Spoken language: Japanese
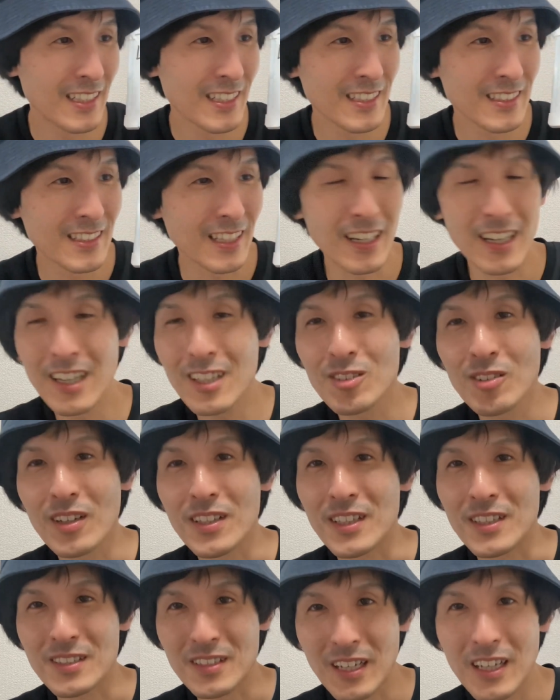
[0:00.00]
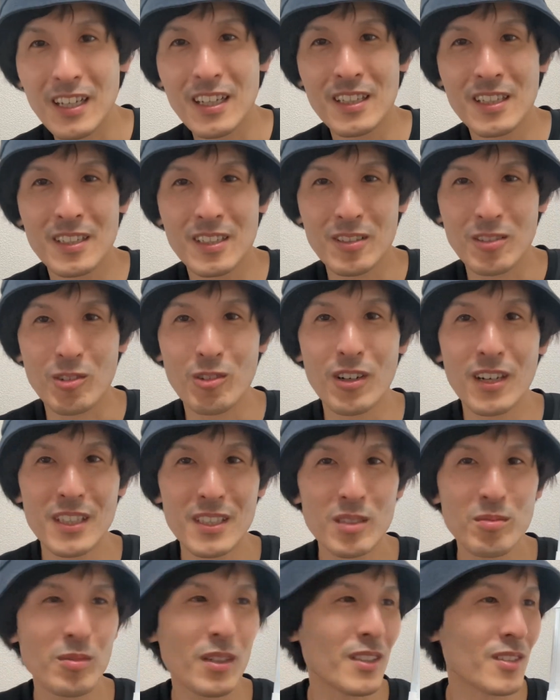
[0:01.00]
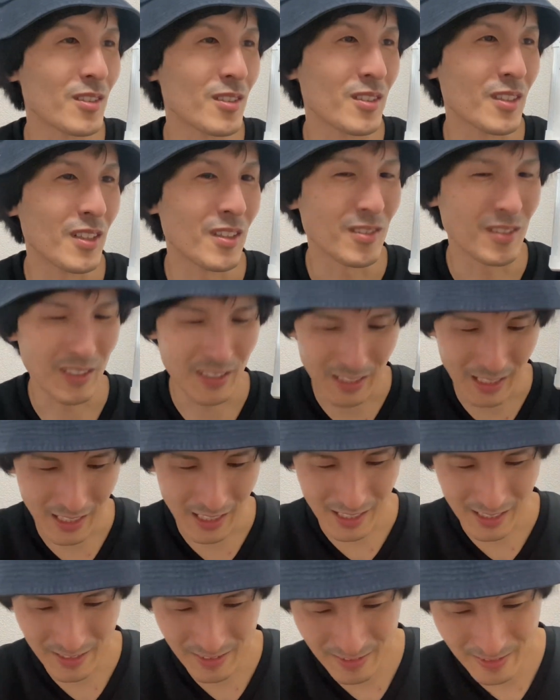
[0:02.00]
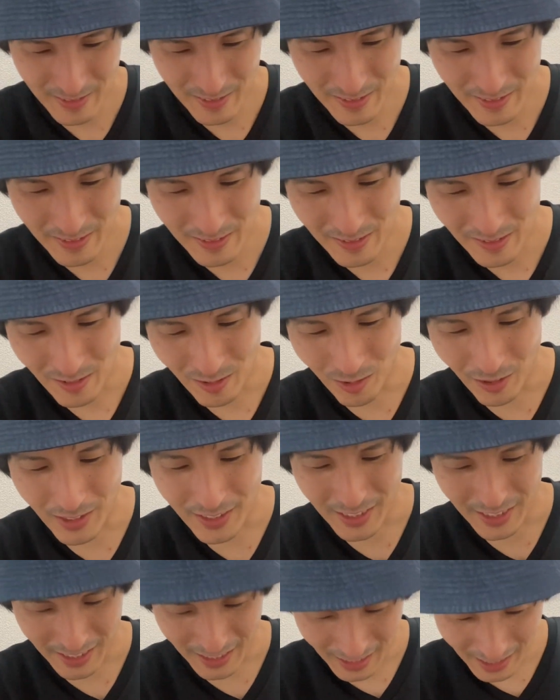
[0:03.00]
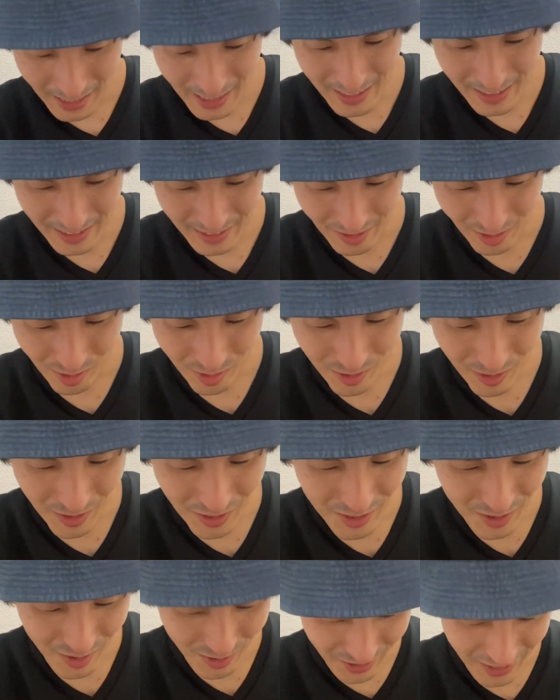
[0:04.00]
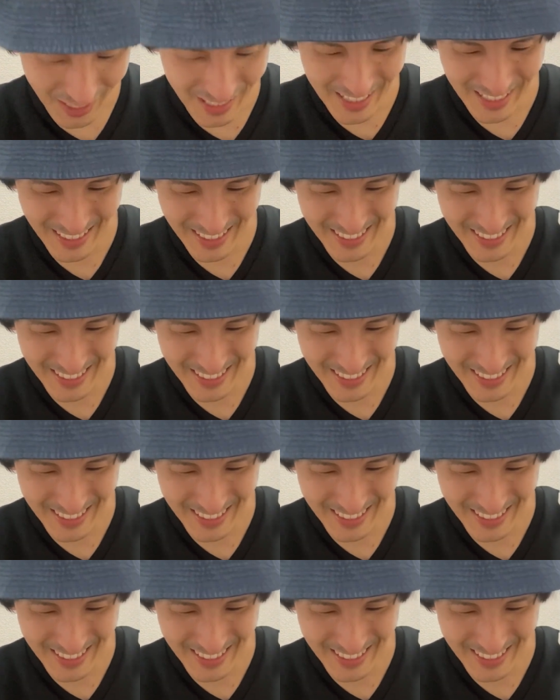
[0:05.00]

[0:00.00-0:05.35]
背中とかですか？ご飯粒がついている方、岡崎がっていうことでしょうか。